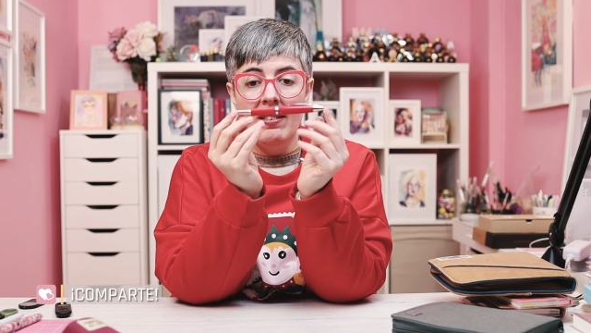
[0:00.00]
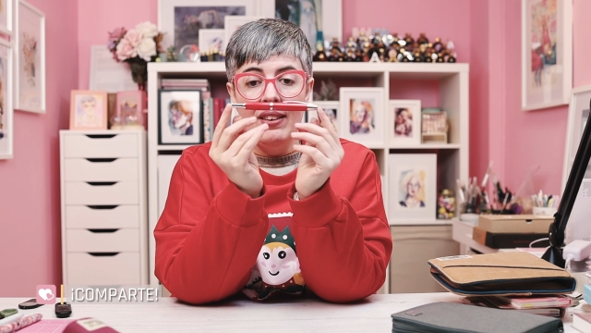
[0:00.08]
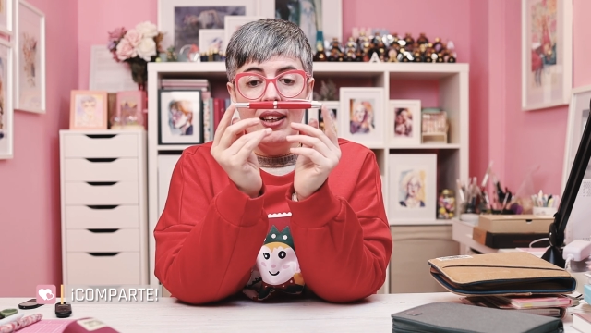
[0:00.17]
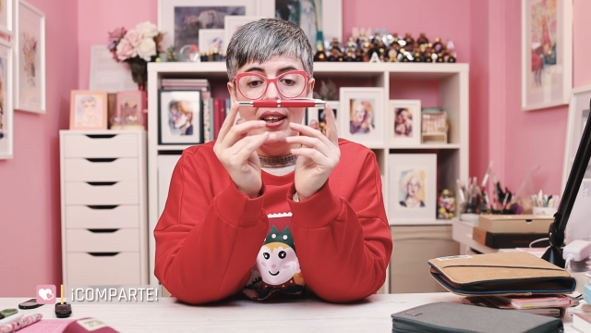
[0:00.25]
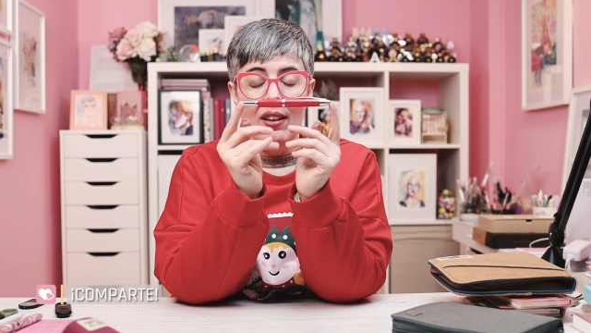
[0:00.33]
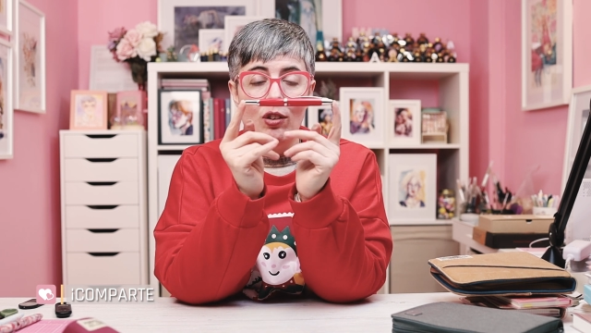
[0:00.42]

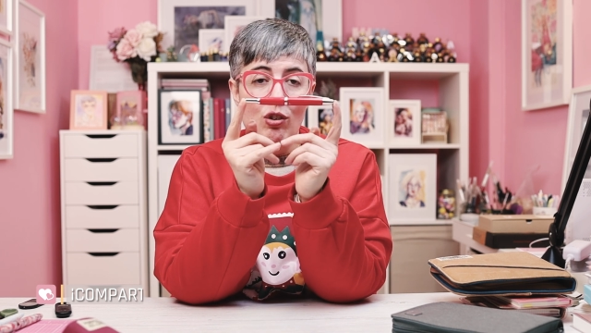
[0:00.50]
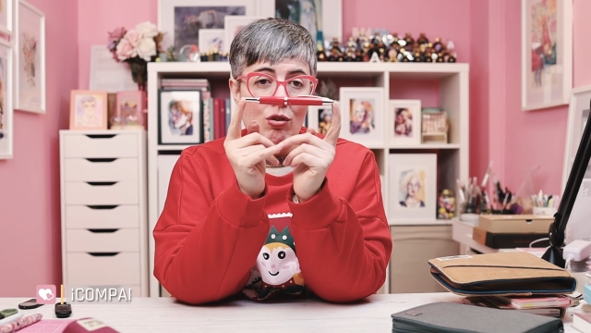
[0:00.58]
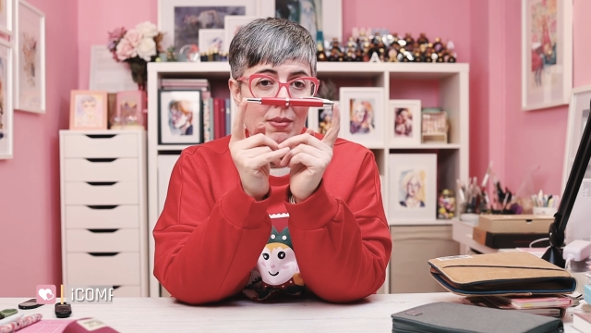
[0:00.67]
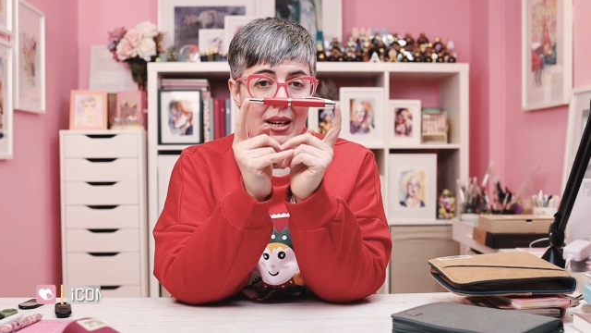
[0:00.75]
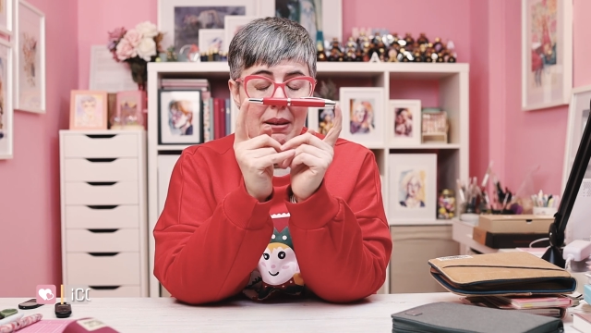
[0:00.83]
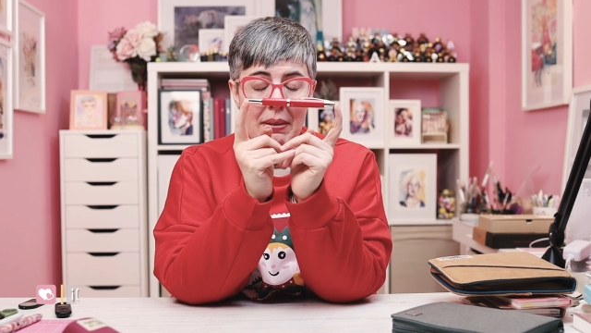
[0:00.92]
de
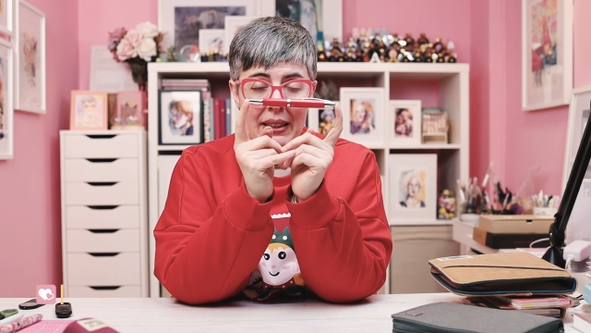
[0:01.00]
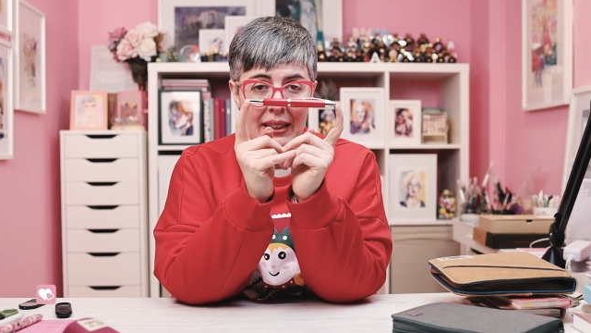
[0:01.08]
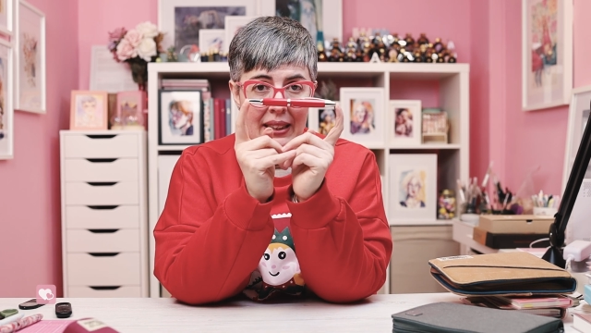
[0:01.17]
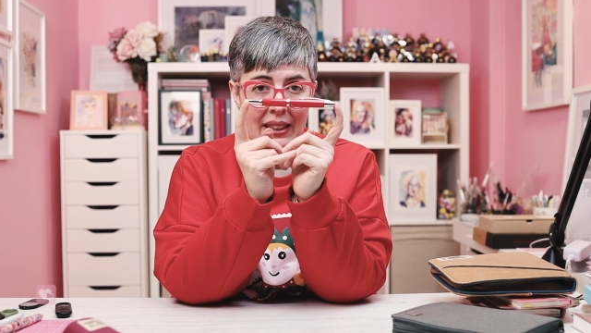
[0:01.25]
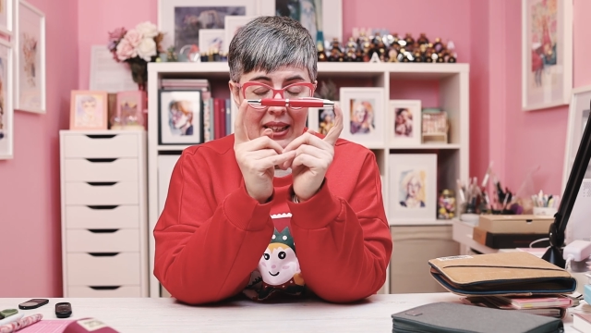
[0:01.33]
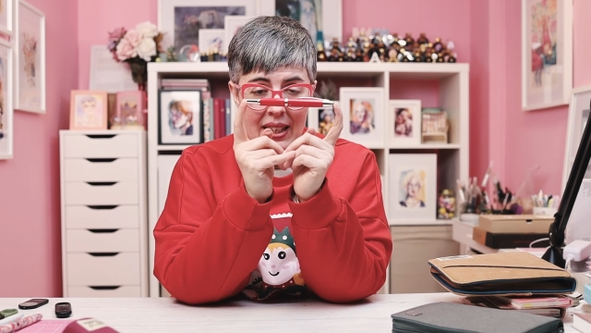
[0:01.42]

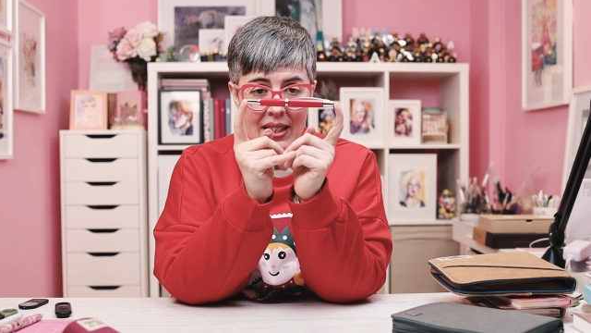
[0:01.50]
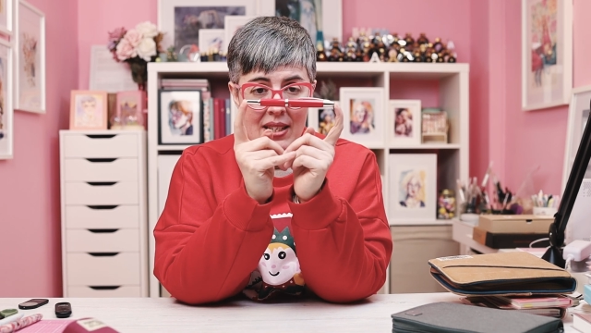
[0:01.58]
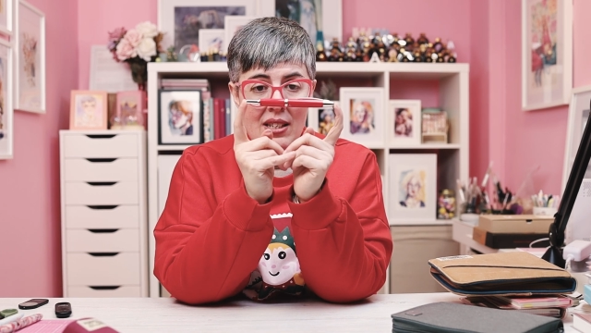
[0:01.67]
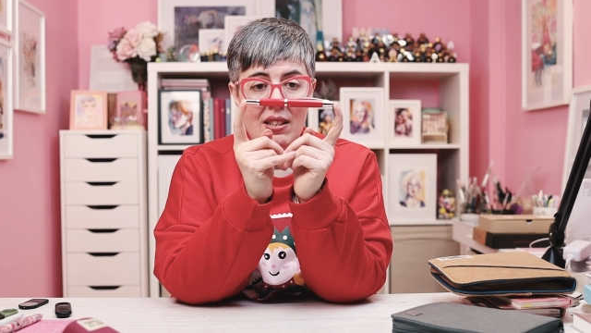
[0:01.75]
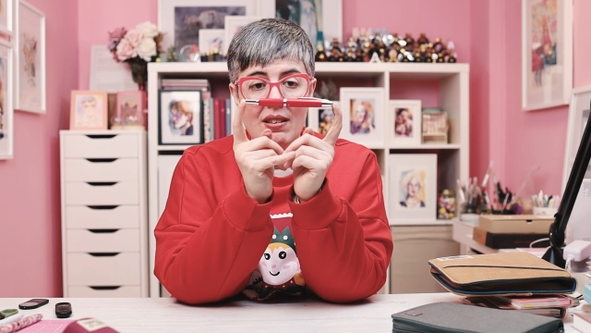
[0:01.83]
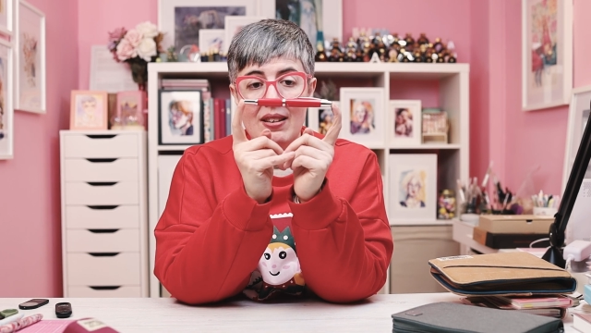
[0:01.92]

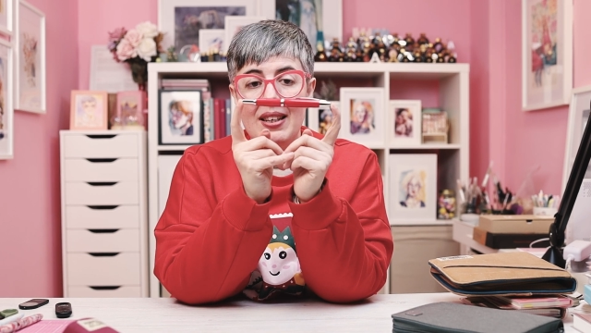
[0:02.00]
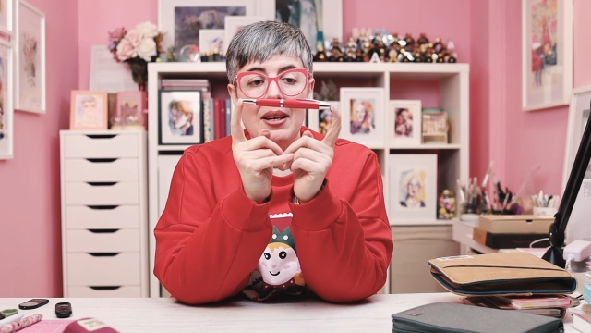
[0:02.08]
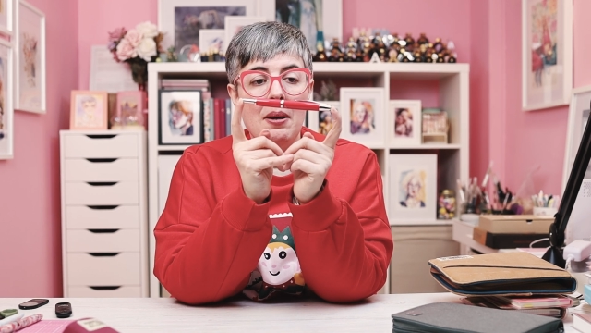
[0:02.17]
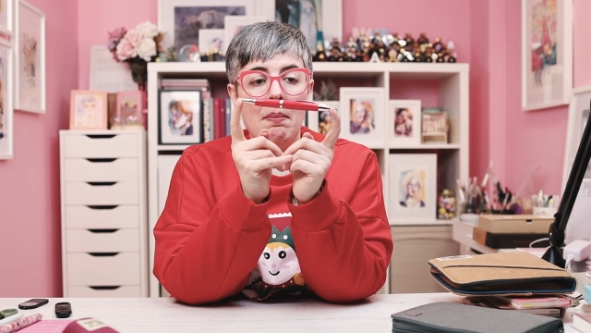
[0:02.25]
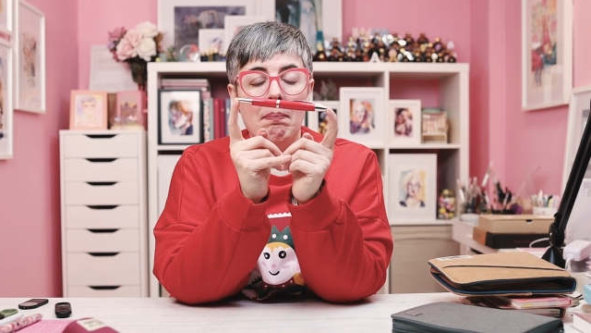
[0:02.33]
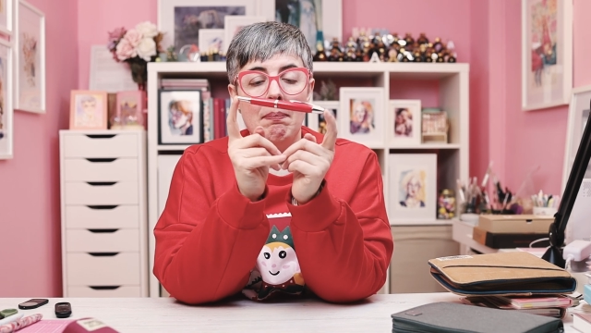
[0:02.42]
2023.
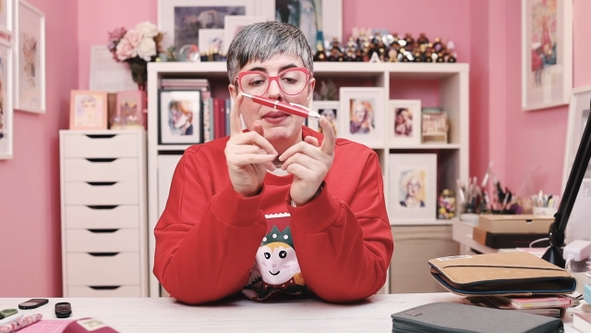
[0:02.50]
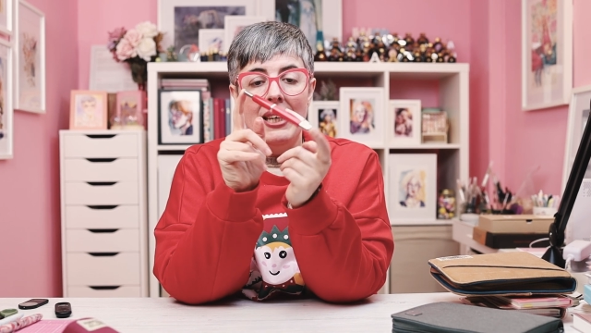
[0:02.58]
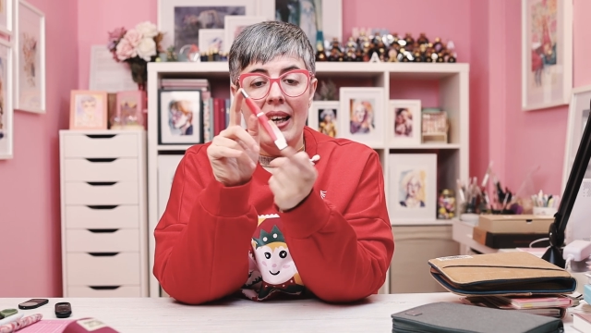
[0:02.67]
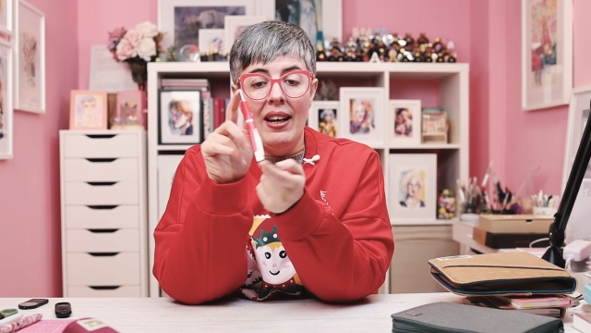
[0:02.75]
Mi